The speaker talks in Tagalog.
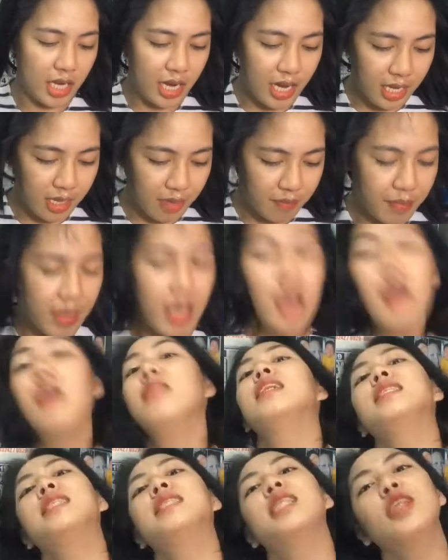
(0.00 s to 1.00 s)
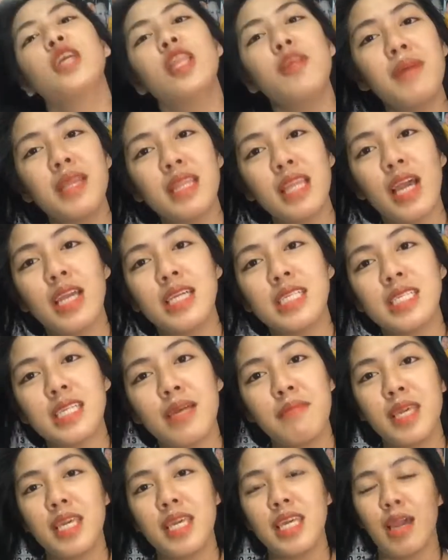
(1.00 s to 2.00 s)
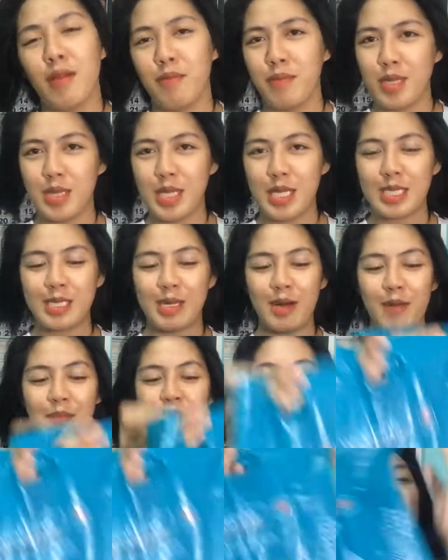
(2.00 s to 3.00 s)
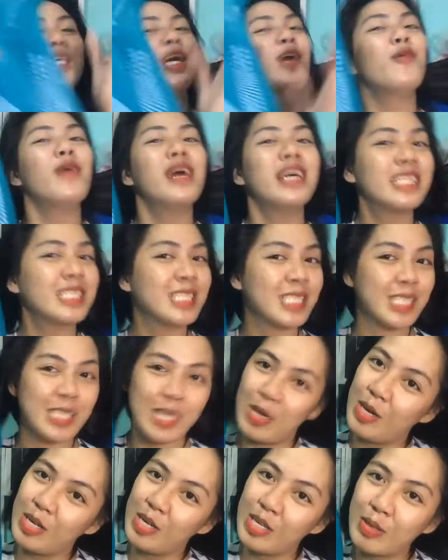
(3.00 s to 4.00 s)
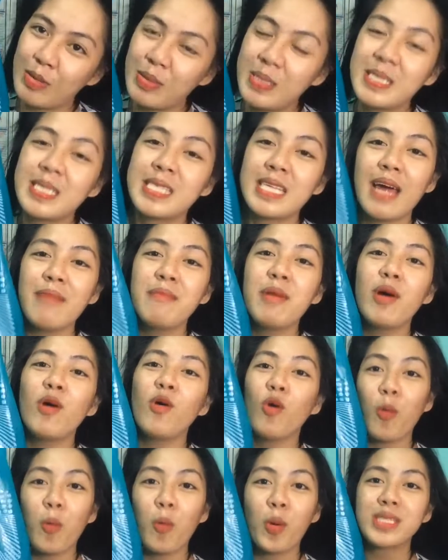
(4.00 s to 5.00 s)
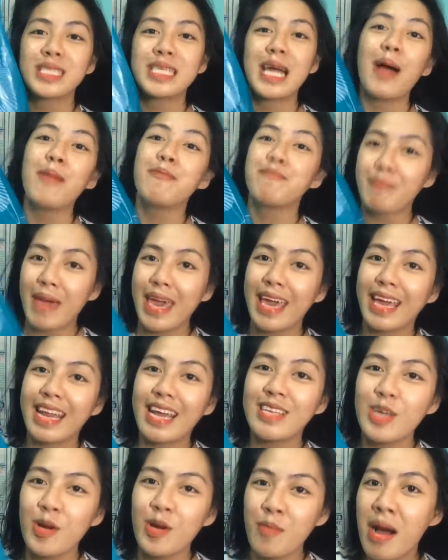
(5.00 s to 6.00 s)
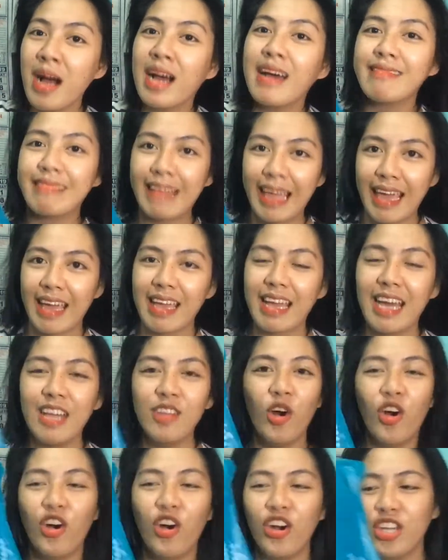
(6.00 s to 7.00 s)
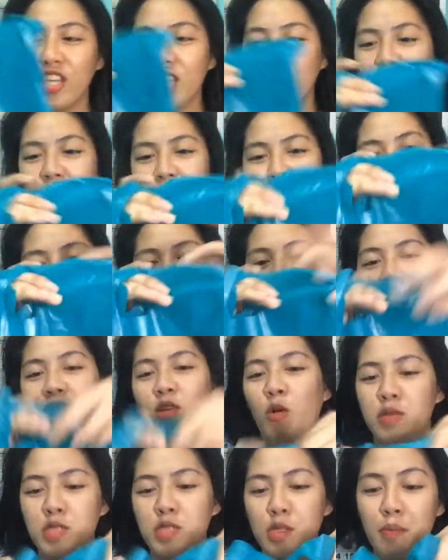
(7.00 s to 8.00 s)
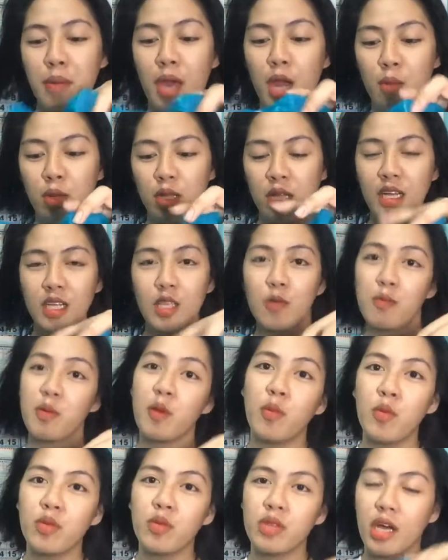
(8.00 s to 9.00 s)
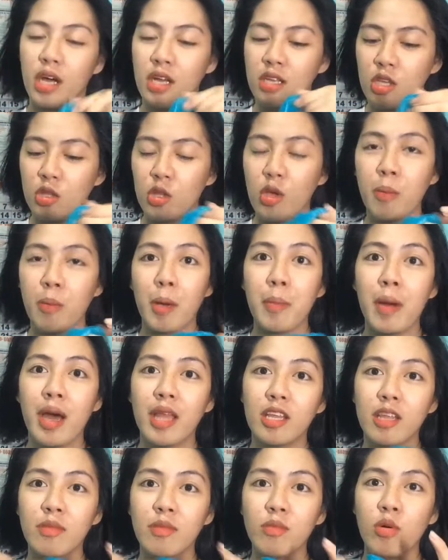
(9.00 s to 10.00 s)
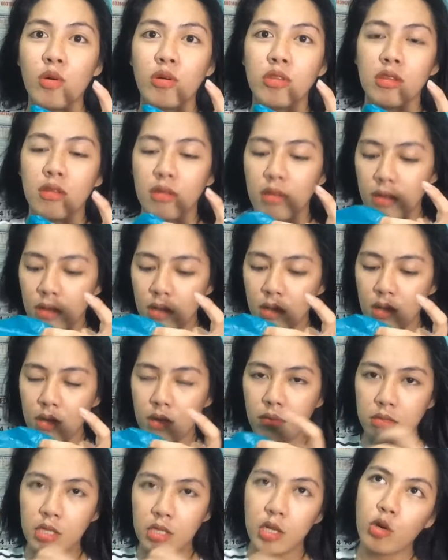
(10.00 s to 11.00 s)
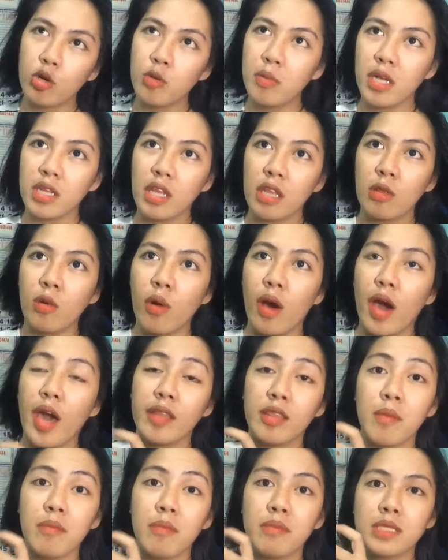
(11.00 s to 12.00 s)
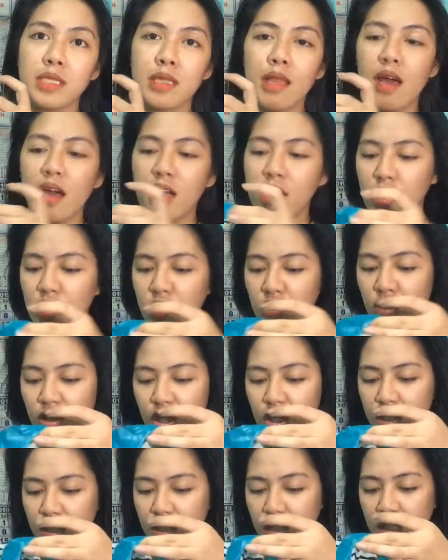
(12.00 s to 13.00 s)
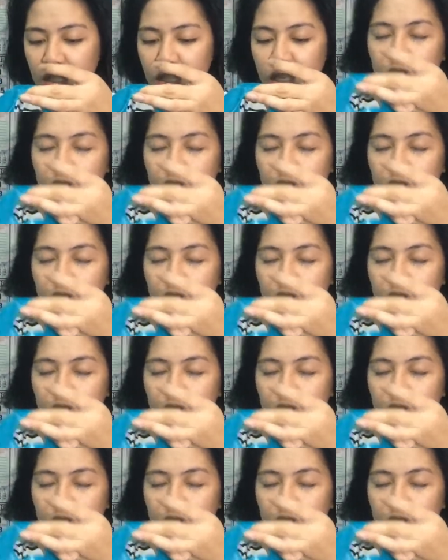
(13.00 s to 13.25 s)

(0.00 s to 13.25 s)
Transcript: Charay! At dito naman tayo sa mi, uh, mini shop sa Watson kung saan nauubos ang pera nyo mga te. Ganon. Nauubos yung pera mo talaga dito. pumunta ka yung 500 mo, siguro mga tatlong items lang. Ganon.